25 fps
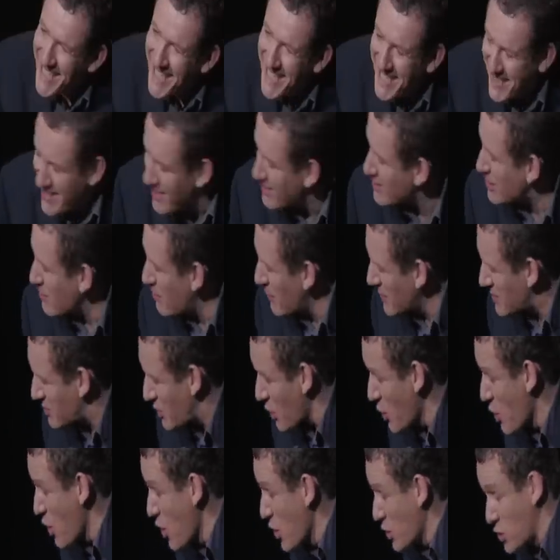Non, c'est parce que
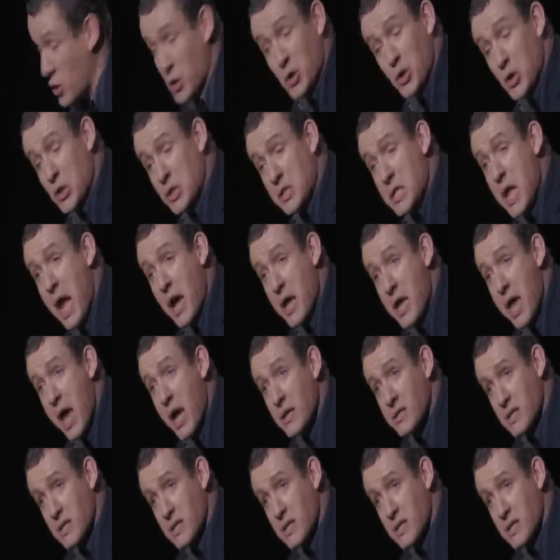je suis juste derrière,